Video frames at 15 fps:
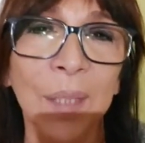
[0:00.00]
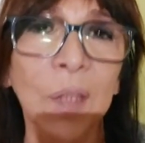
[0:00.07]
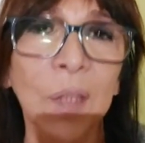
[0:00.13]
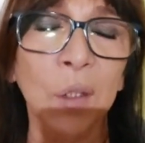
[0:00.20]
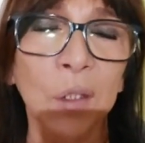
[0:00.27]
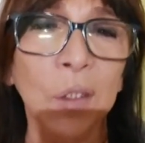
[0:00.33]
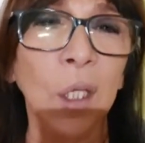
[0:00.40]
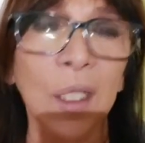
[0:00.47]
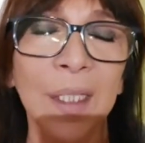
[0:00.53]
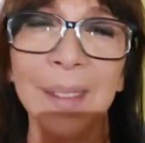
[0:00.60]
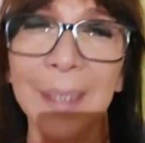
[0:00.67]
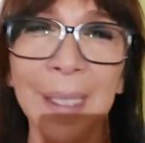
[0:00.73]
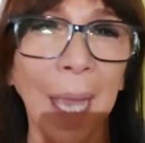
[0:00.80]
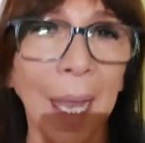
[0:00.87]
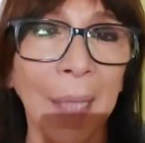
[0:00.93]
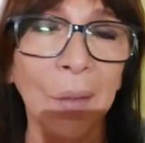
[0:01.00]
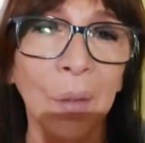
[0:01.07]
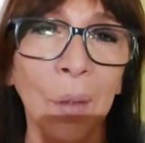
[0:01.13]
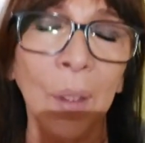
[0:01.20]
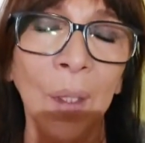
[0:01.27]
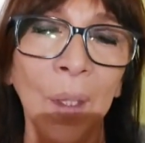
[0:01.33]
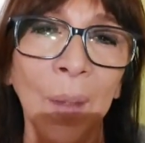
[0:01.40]
Mi ha detto che sto
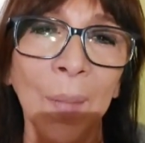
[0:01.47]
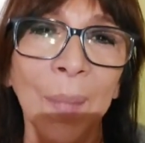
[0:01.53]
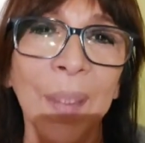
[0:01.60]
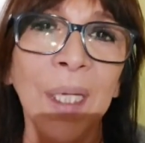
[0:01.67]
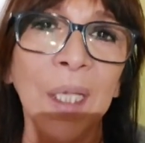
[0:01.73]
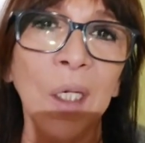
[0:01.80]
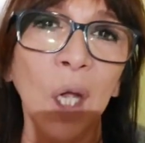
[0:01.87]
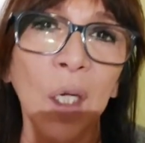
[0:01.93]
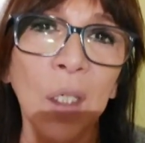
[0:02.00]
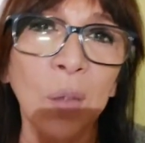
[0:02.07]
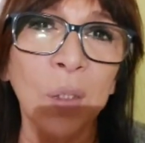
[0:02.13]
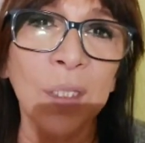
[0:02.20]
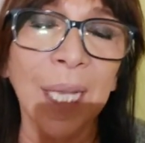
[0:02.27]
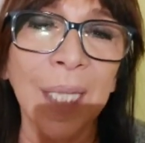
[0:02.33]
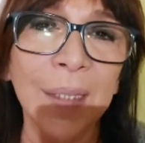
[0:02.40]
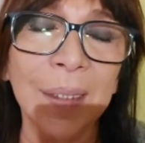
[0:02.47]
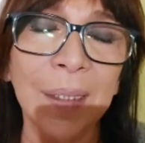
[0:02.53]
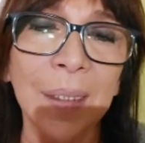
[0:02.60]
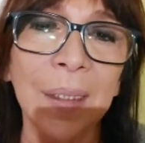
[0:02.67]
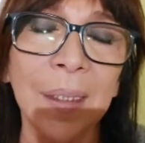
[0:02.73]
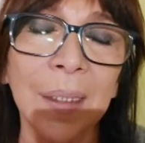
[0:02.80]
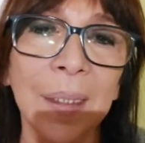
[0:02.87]
rischiando perché li ho
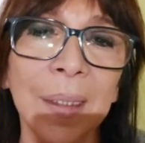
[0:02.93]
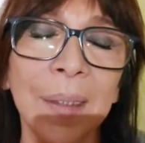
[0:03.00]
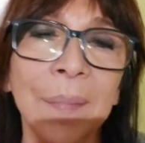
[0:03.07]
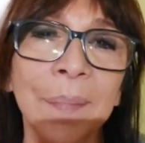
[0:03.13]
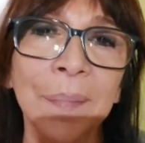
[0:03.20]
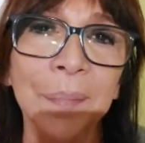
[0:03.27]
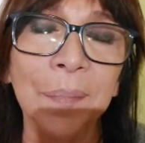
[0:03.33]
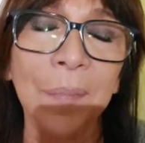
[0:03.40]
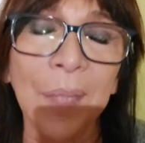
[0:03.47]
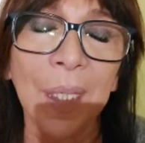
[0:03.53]
accusati di